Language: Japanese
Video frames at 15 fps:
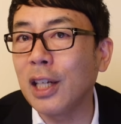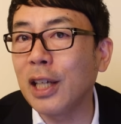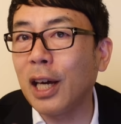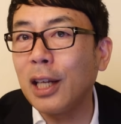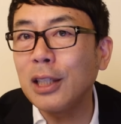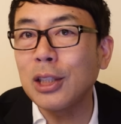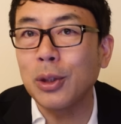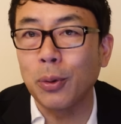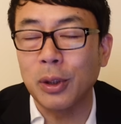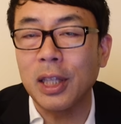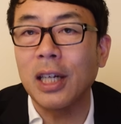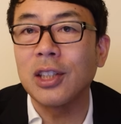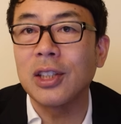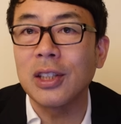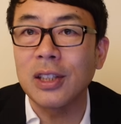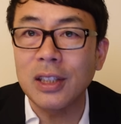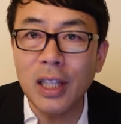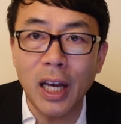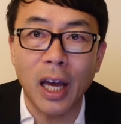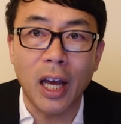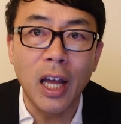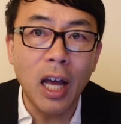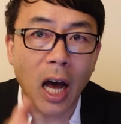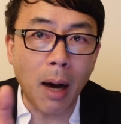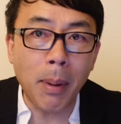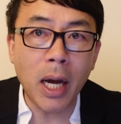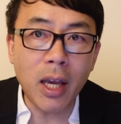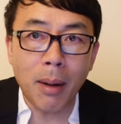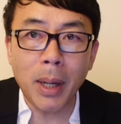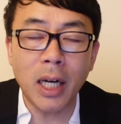リアリストに対してですね、
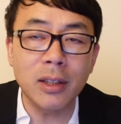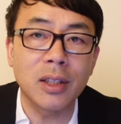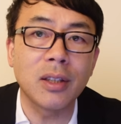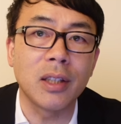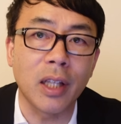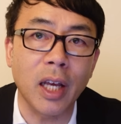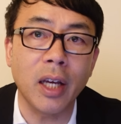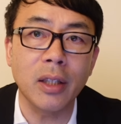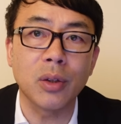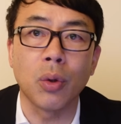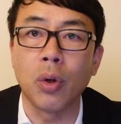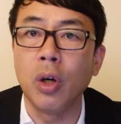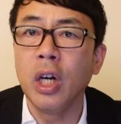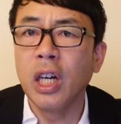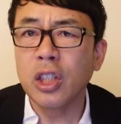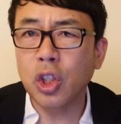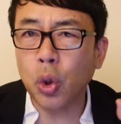甘い甘いっつってね、その、